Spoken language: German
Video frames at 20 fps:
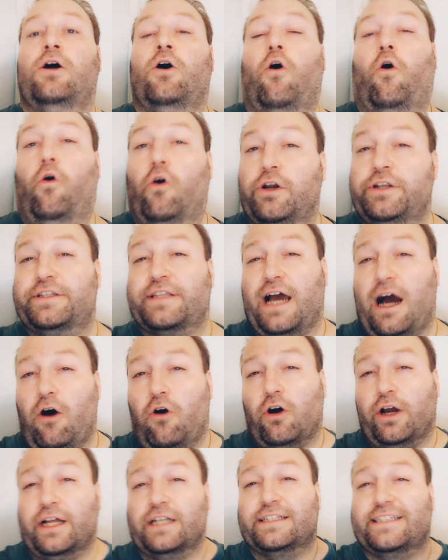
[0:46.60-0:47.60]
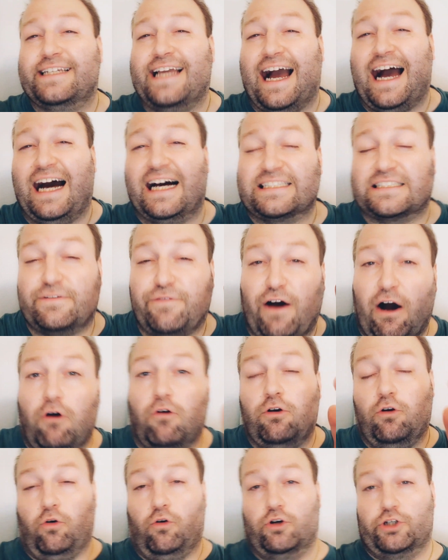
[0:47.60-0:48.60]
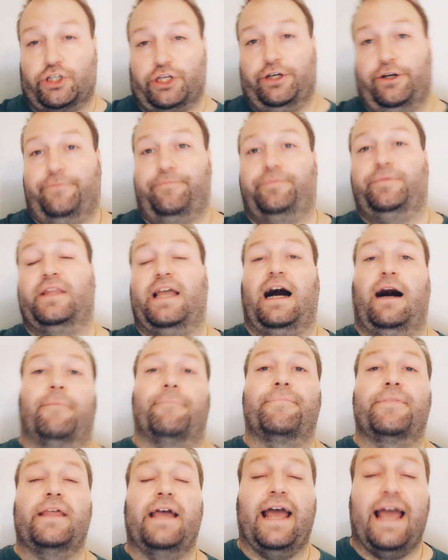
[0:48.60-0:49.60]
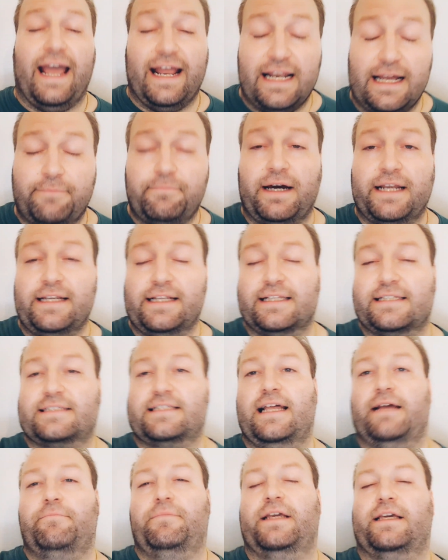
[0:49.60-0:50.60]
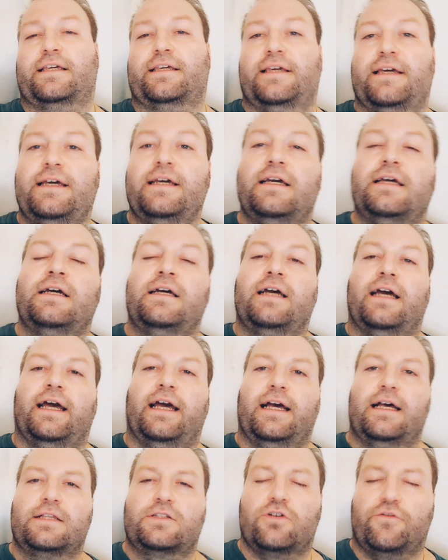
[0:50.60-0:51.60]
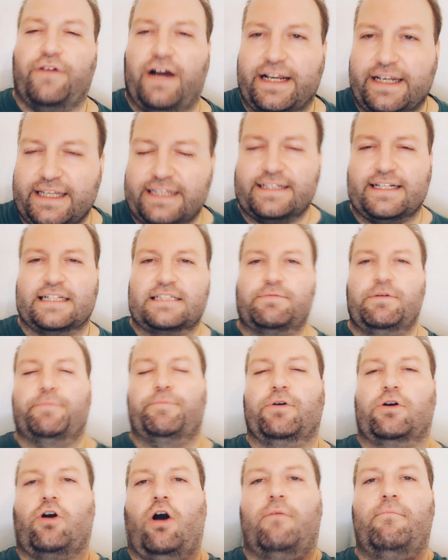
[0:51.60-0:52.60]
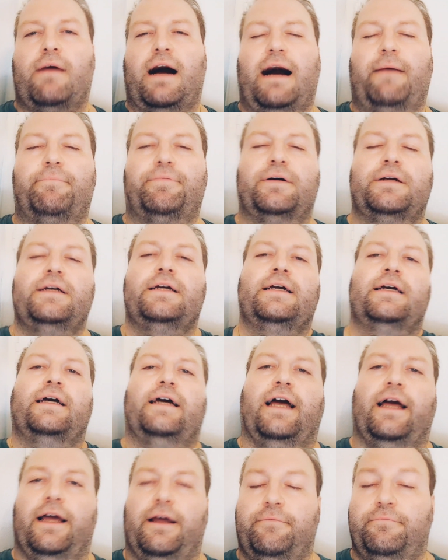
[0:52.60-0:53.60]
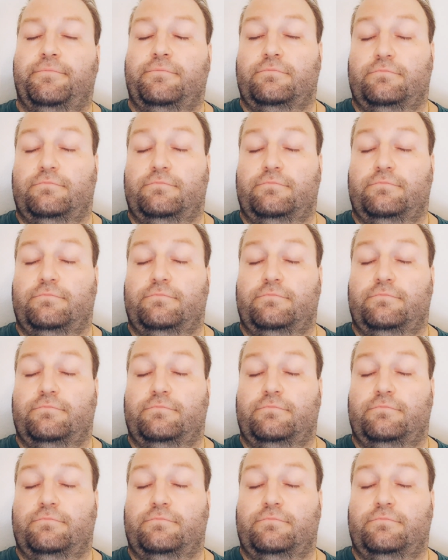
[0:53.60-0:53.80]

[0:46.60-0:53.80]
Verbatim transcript: Und auch in die HSV-Loge. Ja, Herr Ellermann ist nämlich, äh, soweit ich das mitbekommen habe, ähm,